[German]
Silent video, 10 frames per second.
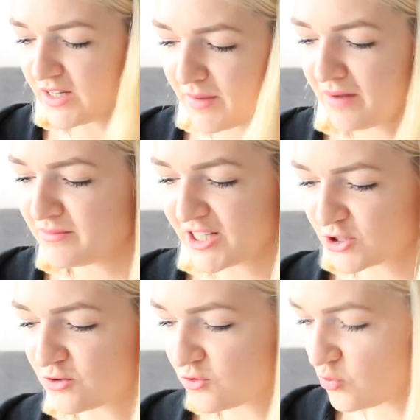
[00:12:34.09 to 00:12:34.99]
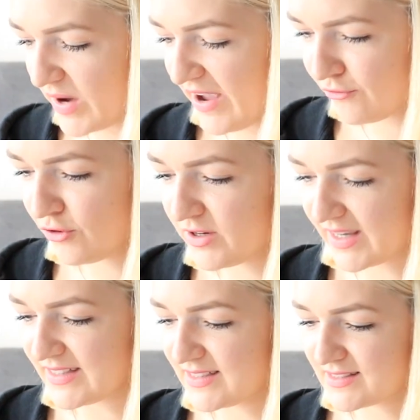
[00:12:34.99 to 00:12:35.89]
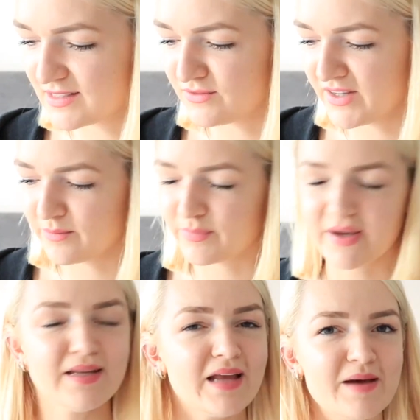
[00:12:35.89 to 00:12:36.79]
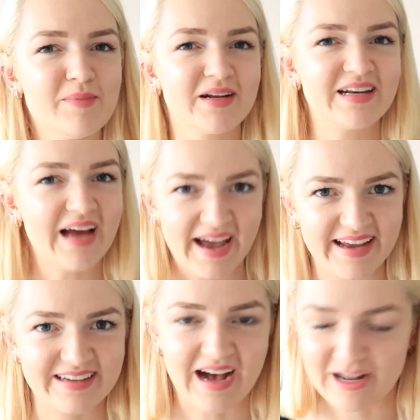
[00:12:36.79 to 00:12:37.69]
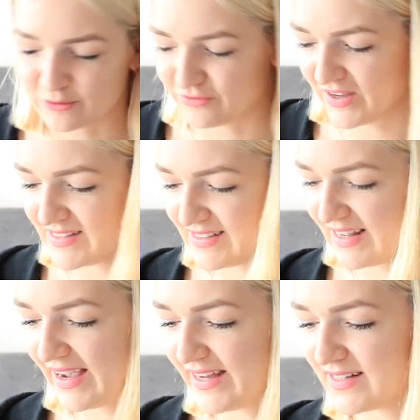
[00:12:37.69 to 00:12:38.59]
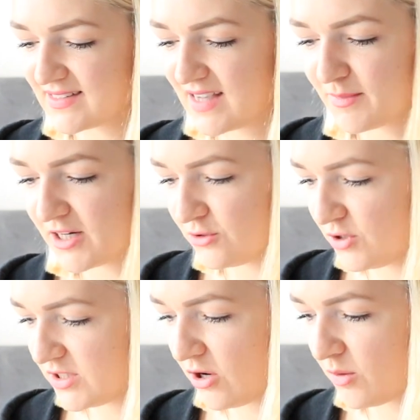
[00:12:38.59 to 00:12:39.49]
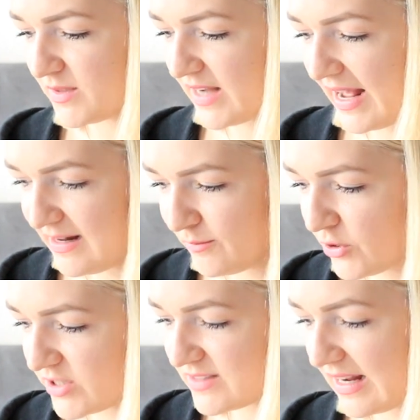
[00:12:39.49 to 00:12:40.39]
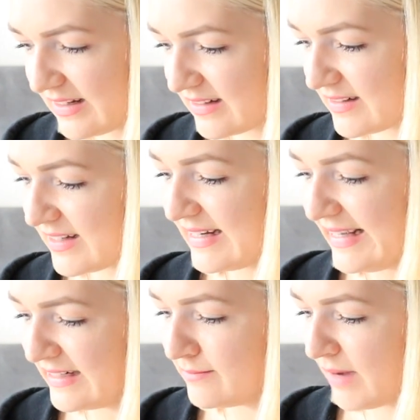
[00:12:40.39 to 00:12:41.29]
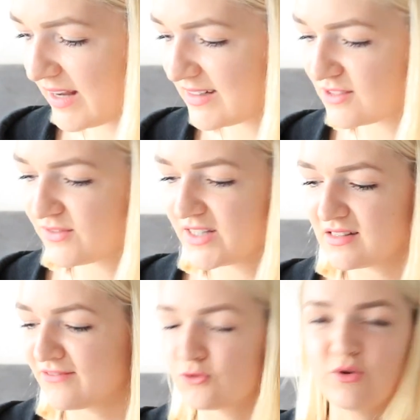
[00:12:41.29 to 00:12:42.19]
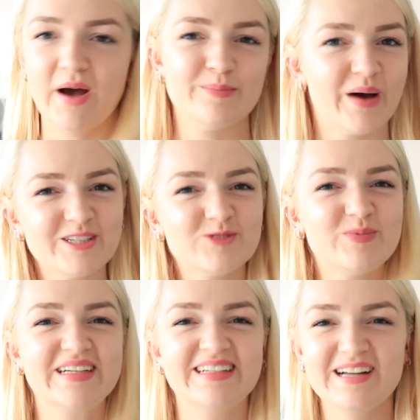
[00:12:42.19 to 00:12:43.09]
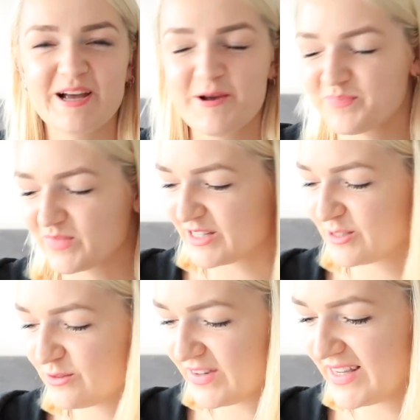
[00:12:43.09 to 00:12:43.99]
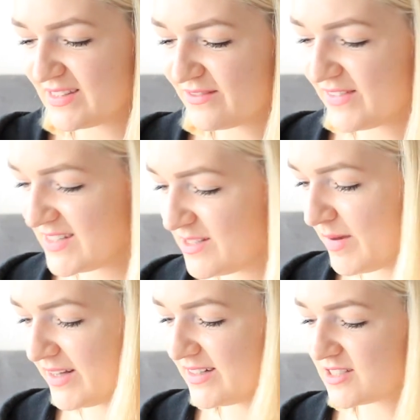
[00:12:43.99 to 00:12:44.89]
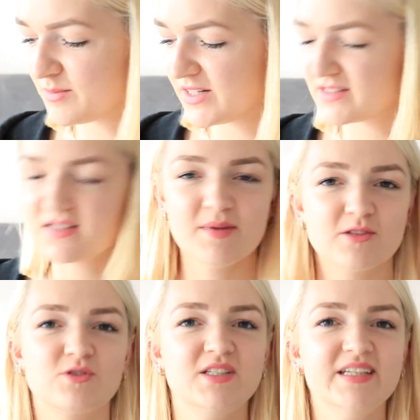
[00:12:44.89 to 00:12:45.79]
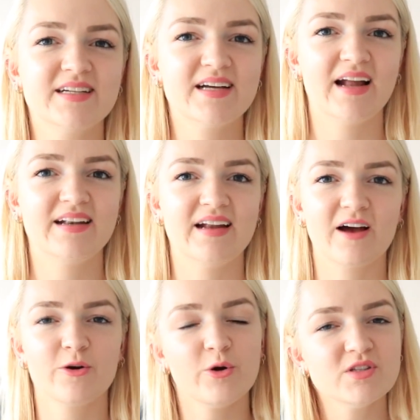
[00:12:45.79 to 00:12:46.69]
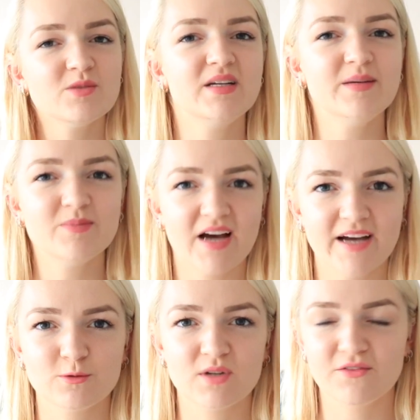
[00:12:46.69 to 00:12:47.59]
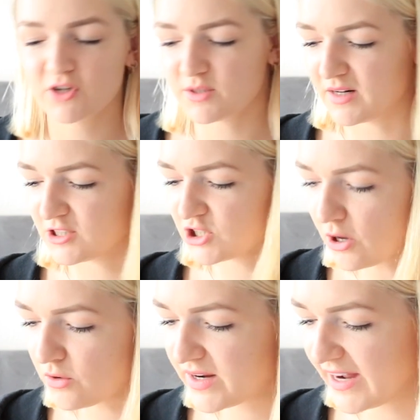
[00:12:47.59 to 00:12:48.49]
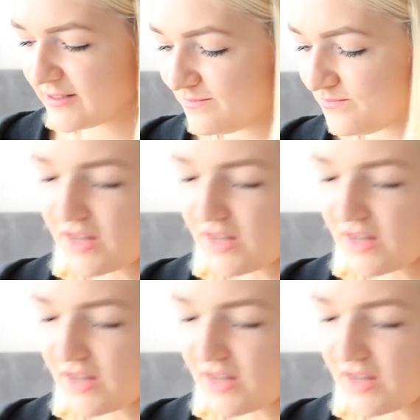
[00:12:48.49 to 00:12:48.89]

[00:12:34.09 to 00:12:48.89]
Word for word: jemandem, der schon super erfolgreich ist. Deswegen bring da immer deine eigene Art und Weise da rein. Das kann man natürlich auch mit allen möglichen anderen Kanälen machen. Das war jetzt einfach nur ein Beispiel, dass du weißt, was ich meine, dass man das immer sortieren kann nach größte Beliebtheit und dann wirklich mal schauen kann,